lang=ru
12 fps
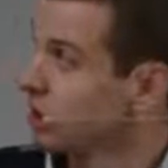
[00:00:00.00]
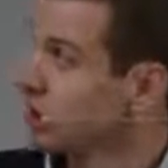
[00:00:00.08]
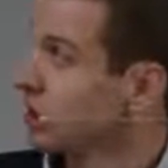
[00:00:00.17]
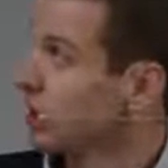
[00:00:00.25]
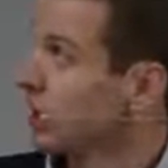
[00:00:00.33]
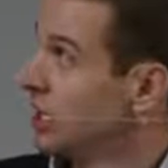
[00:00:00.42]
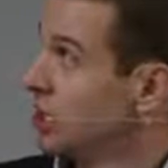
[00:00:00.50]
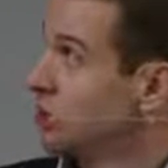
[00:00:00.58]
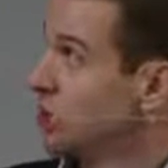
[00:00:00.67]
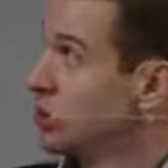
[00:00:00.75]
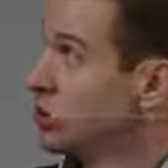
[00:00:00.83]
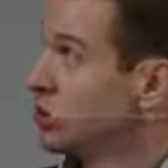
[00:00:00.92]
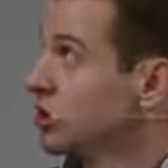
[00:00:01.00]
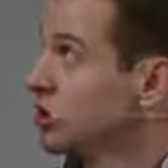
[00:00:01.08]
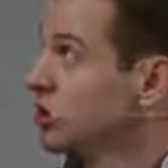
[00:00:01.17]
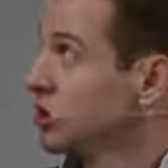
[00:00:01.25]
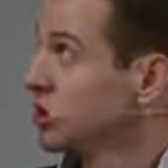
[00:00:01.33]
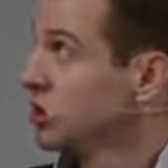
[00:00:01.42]
Дальше подгрузка
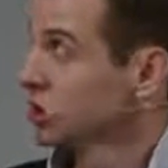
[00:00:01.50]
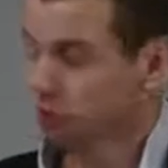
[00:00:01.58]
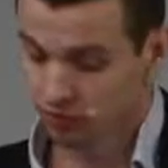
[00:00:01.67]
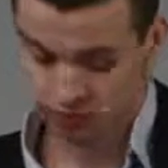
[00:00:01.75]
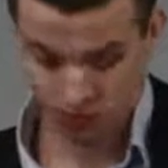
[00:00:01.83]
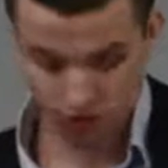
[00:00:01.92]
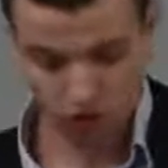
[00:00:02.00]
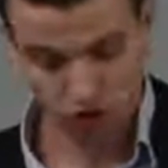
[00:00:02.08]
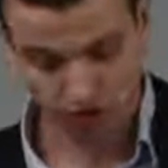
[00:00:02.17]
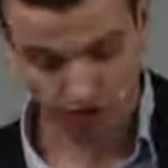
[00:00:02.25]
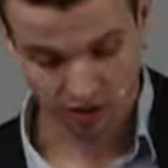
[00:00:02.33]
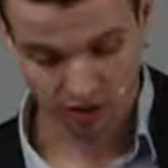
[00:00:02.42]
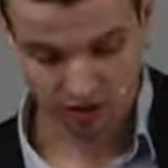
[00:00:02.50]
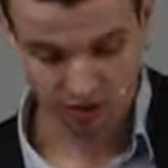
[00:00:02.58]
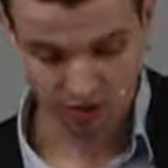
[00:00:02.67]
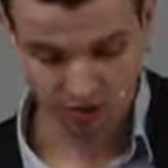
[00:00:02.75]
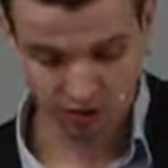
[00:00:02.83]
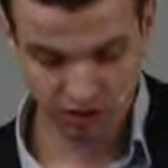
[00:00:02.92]
эксплойтов, ну, с шифрованием
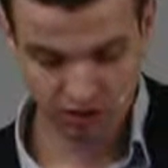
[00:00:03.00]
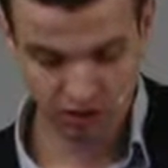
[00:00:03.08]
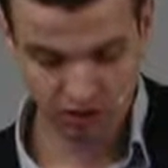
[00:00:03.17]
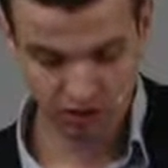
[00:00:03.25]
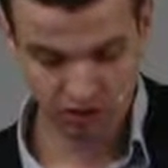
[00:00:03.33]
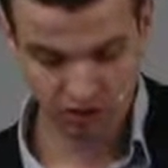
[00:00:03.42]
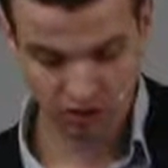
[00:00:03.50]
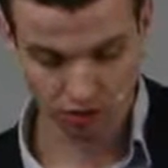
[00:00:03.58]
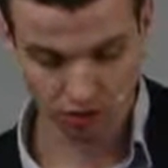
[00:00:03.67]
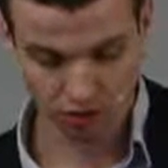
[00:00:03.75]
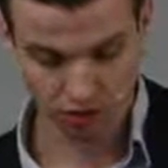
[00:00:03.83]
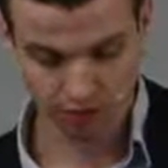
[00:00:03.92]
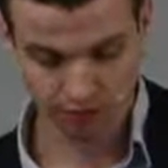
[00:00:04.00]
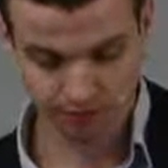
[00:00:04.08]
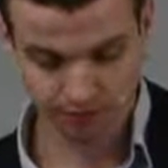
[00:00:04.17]
или без, и загрузка,